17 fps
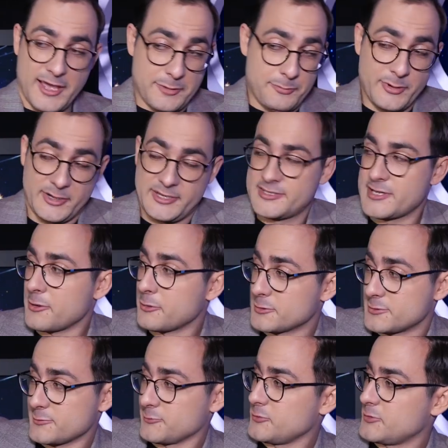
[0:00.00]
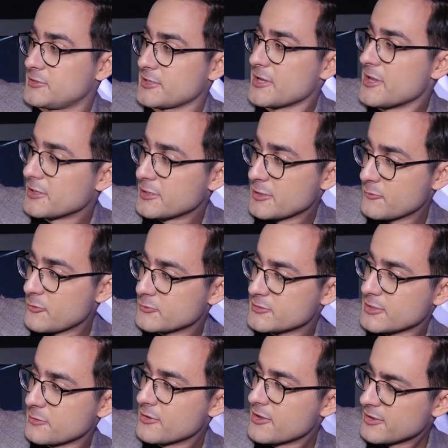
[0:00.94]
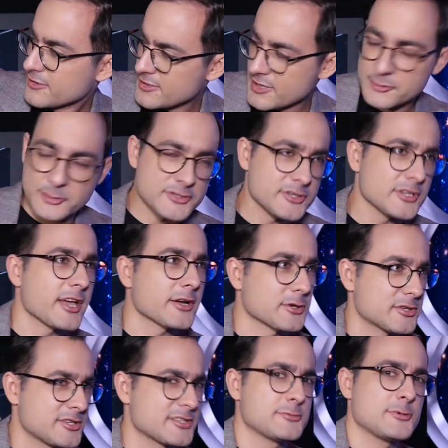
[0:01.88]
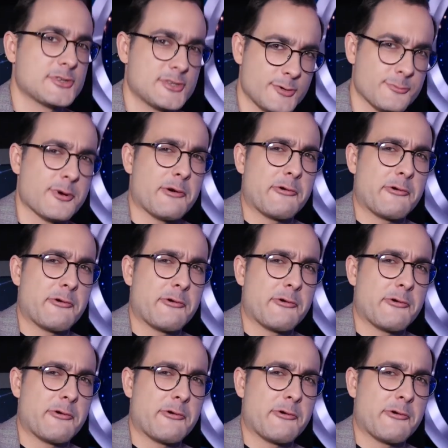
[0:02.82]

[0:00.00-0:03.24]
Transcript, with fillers: jakby chciał oczywiście, nie wiem czy tam, jakoś, jakoś się zmieścimy